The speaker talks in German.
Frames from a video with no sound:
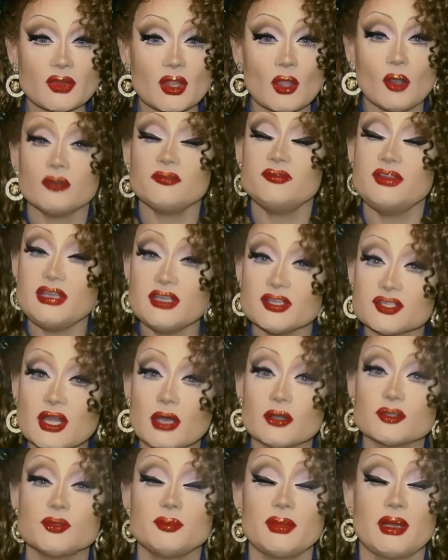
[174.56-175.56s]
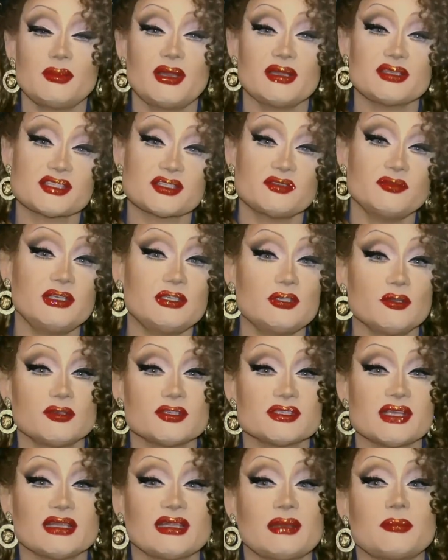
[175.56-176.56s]
Und wie ich auch schon beim letzten Video
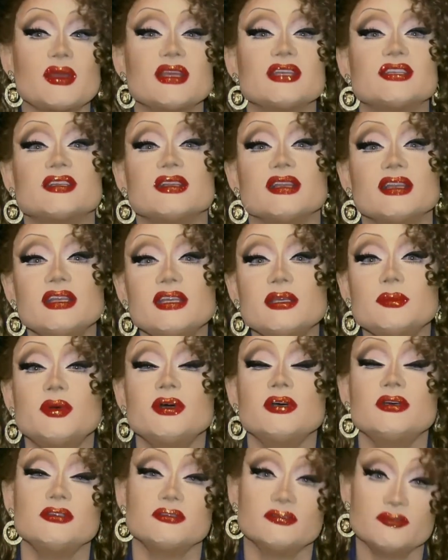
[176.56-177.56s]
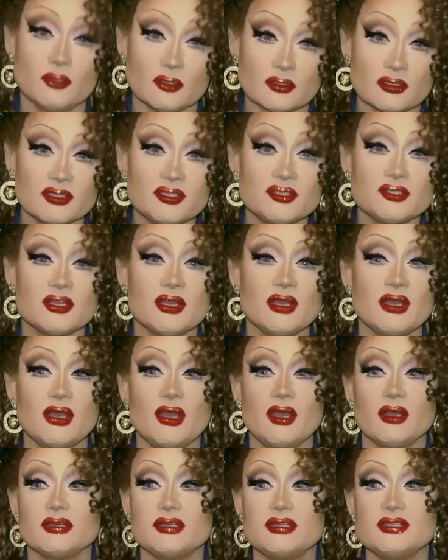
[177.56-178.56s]
gesagt habe, ich liebe wirklich
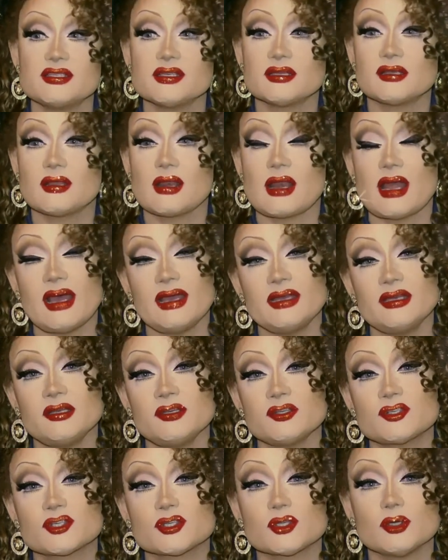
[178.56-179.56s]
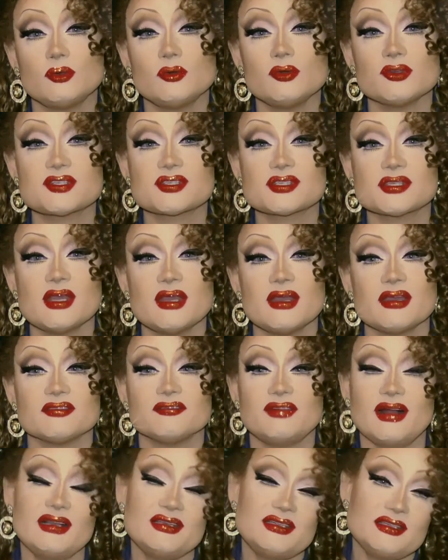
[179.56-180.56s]
diese kleinen Shows,
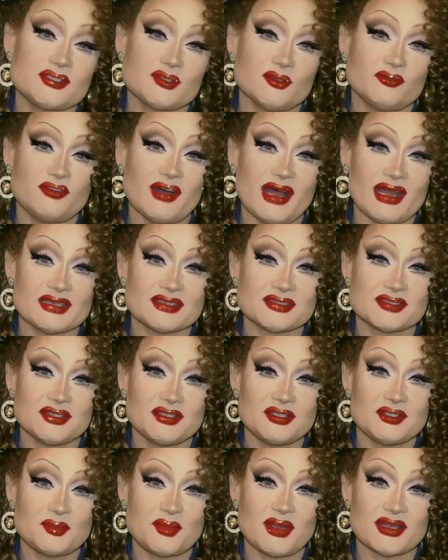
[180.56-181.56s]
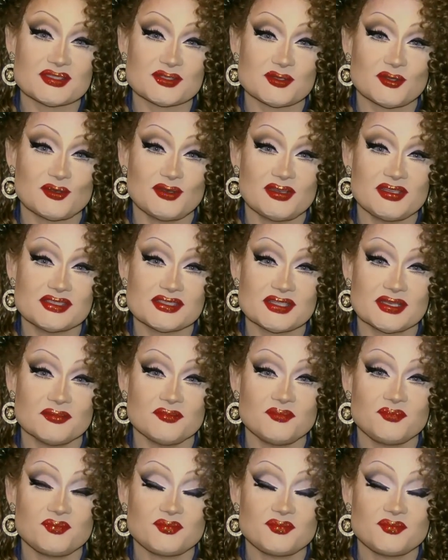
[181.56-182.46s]
weil die so wahnsinnig persönlich sind.